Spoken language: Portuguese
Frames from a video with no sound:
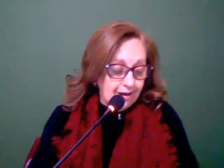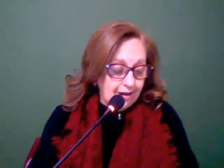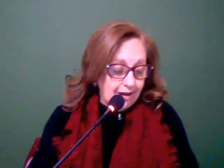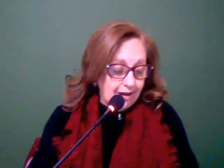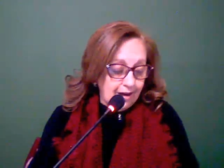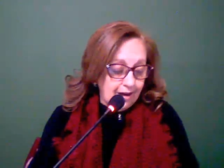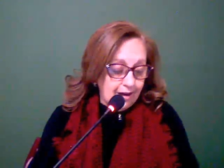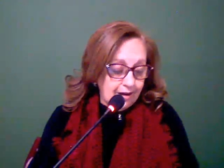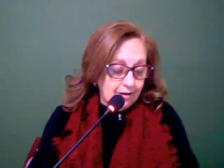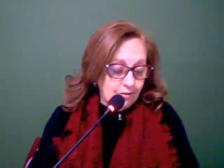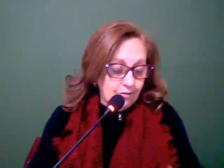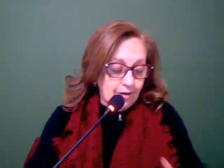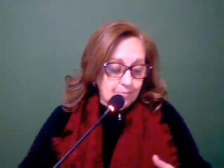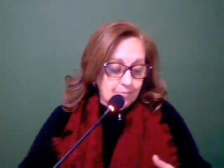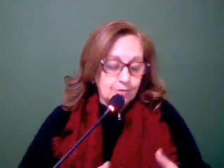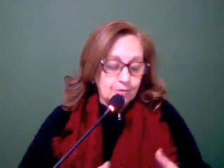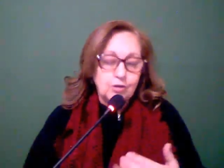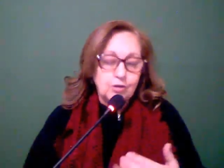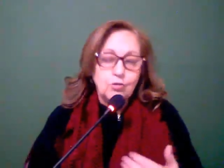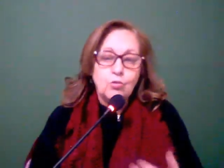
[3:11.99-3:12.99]
é, não é
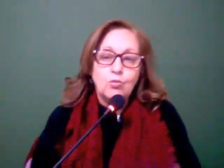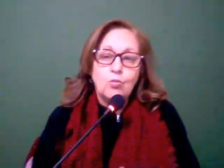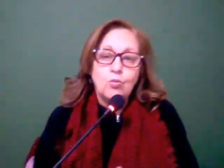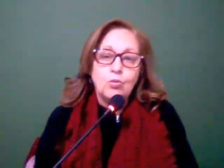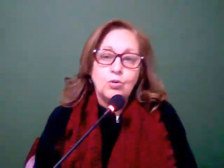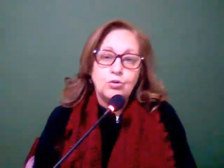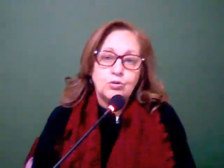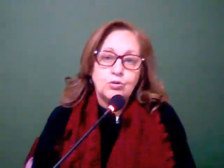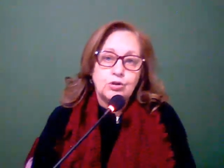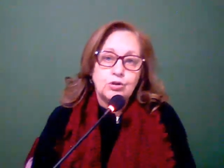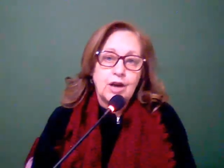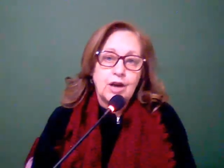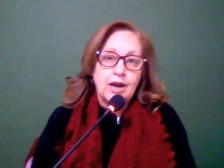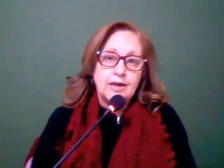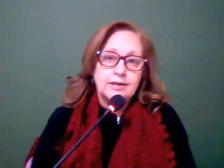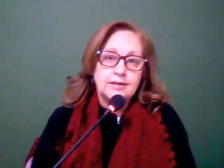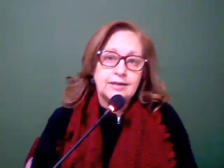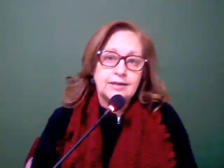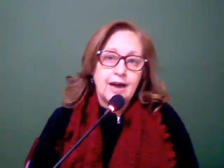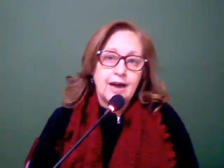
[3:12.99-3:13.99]
porque o curso já
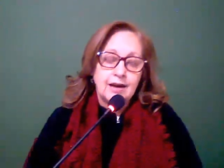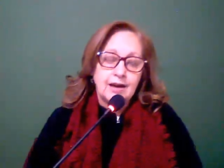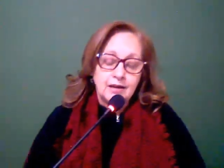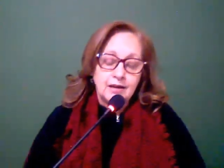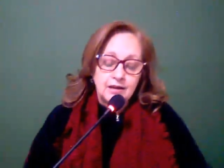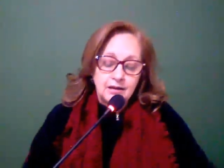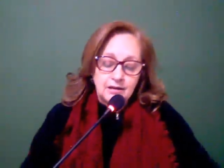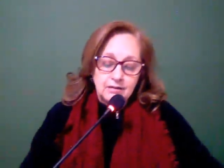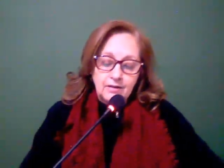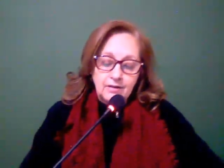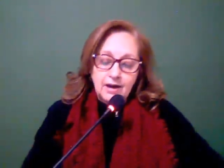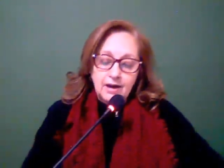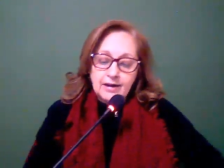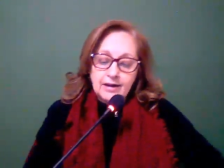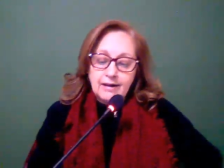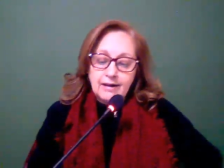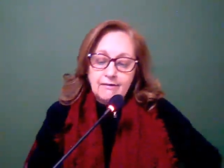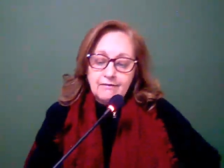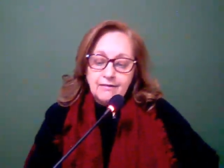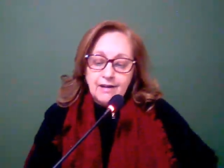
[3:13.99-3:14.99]
está aí, não é
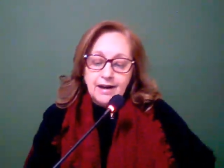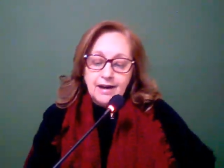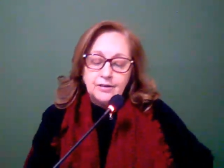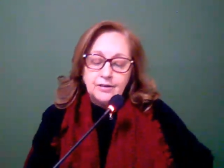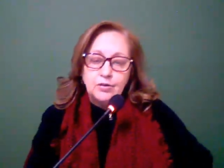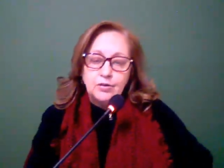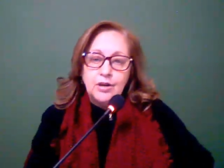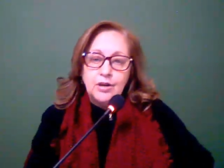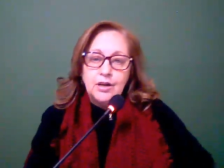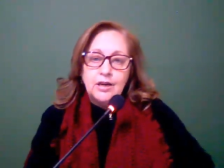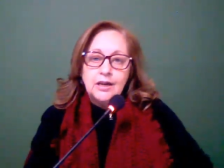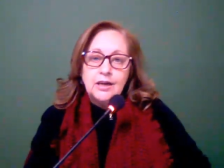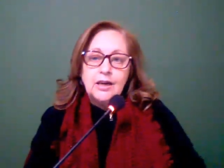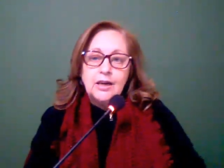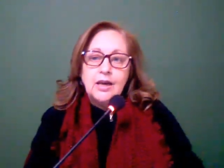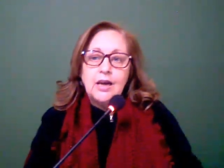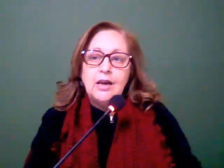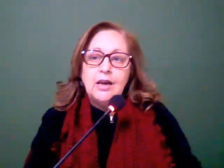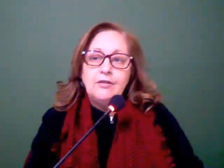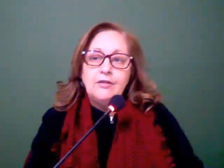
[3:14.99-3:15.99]
gravado, que
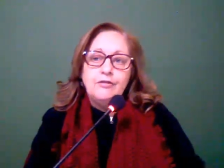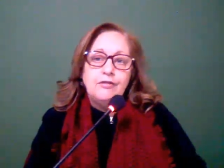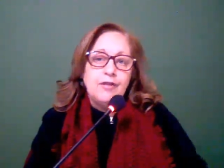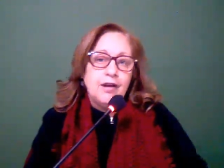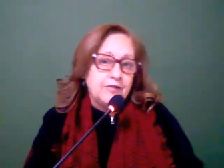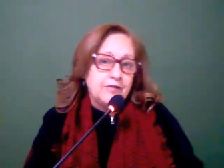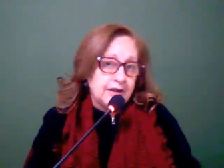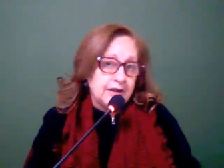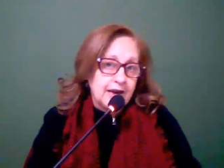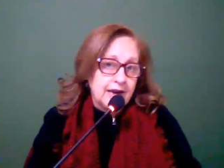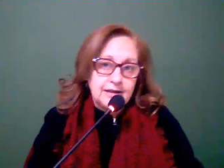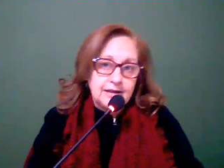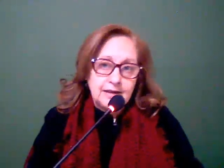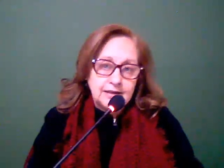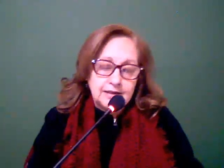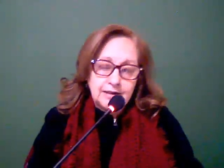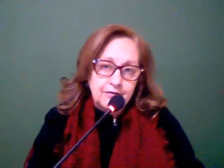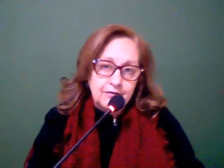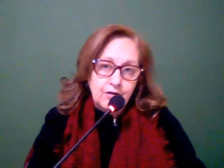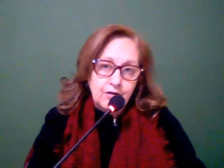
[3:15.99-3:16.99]
ele vai ficar
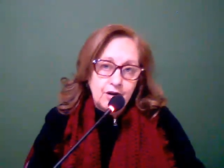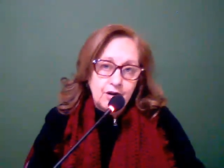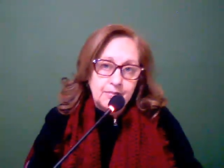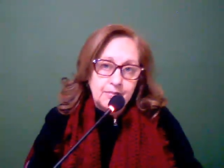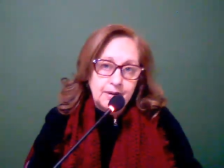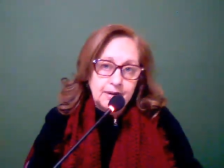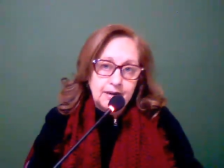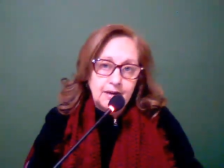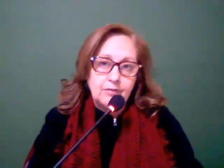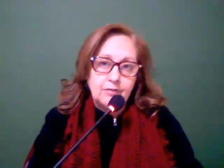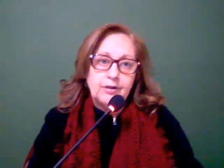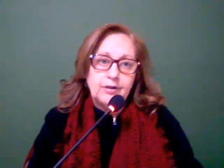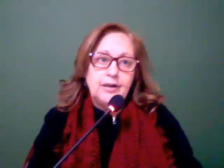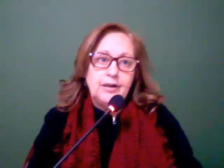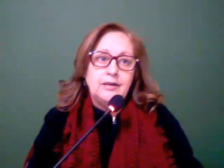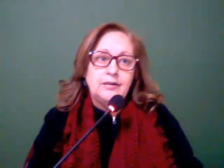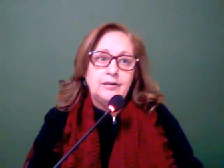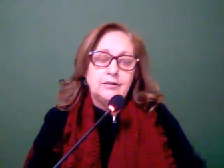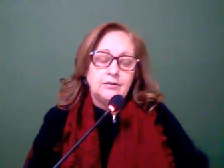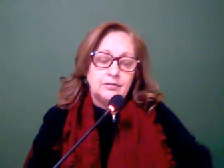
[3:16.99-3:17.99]
dessa forma. Não,
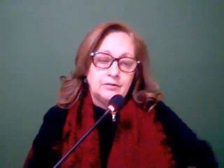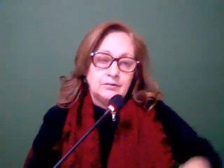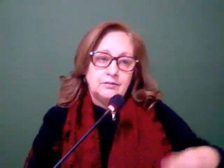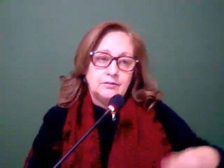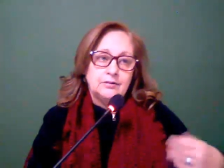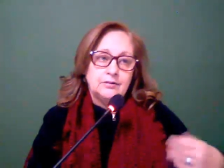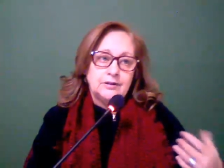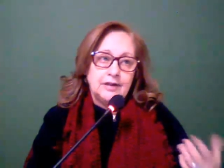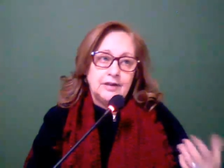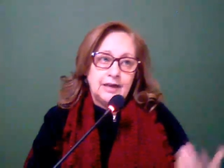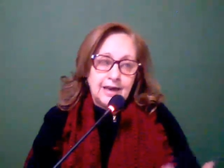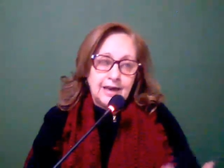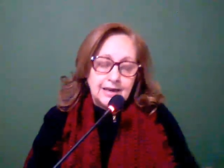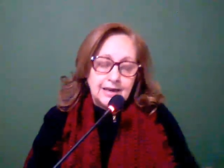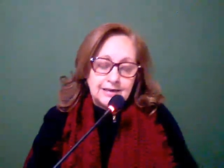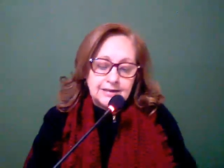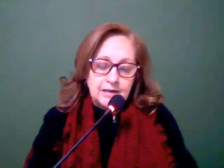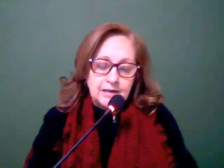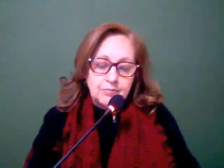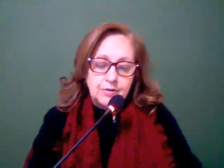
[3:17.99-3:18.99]
ele terá
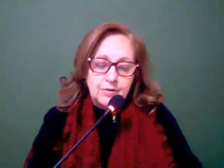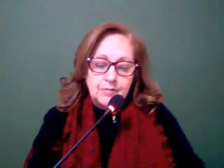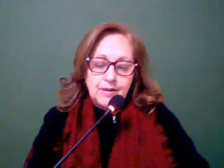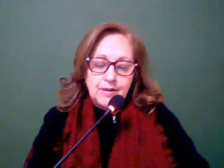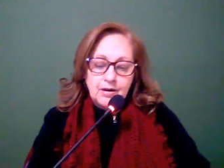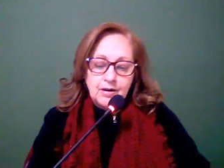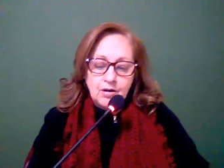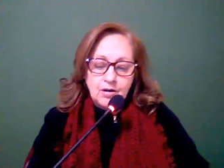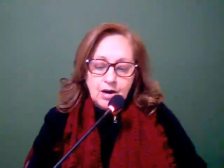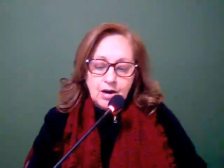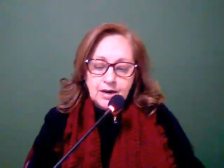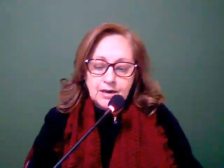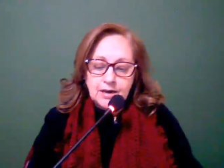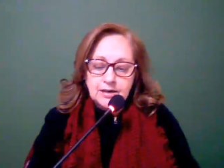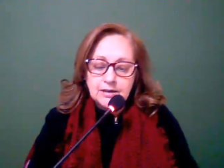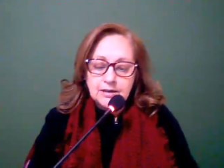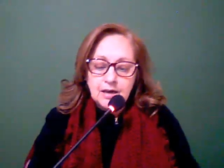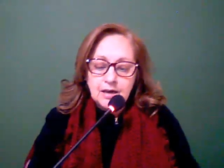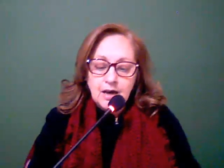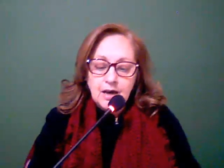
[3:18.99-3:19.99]
sempre
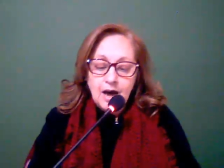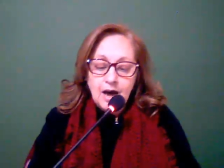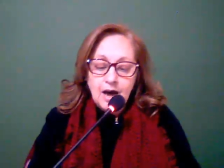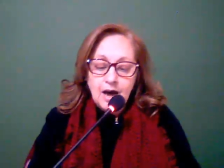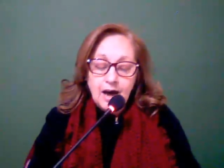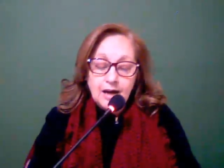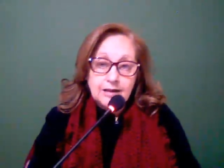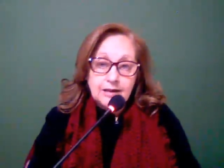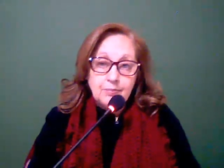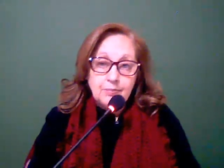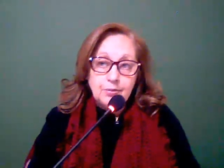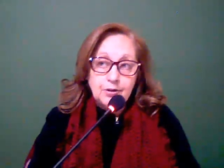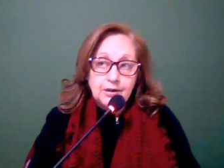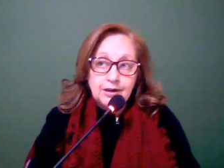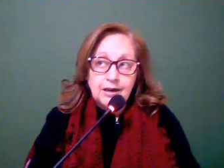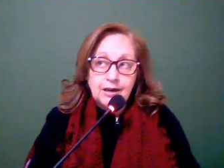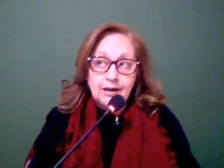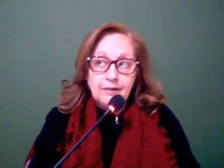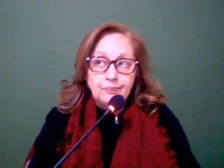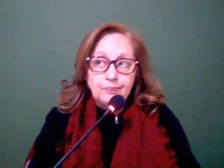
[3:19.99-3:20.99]
melhoras, até porque,